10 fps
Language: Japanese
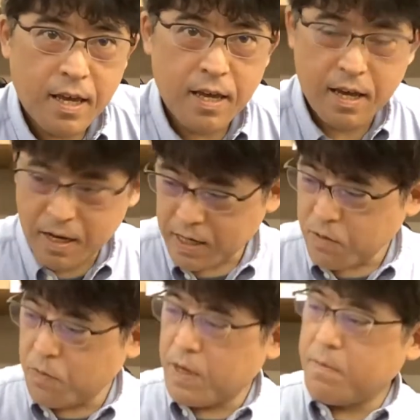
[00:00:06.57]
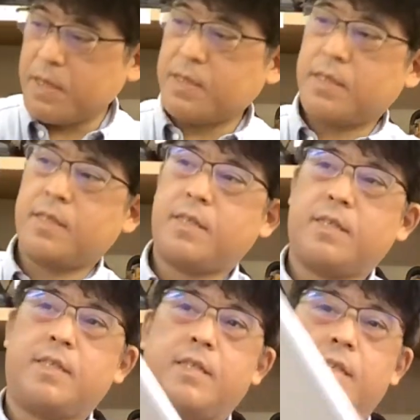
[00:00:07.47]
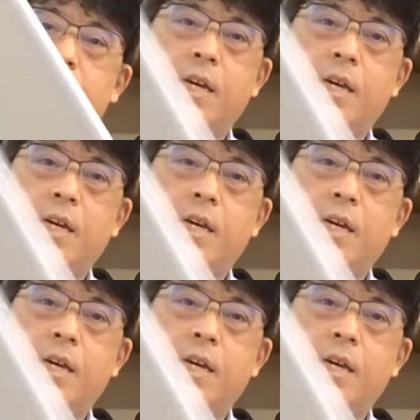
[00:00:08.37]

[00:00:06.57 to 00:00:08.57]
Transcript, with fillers: えー、ありがとうございます、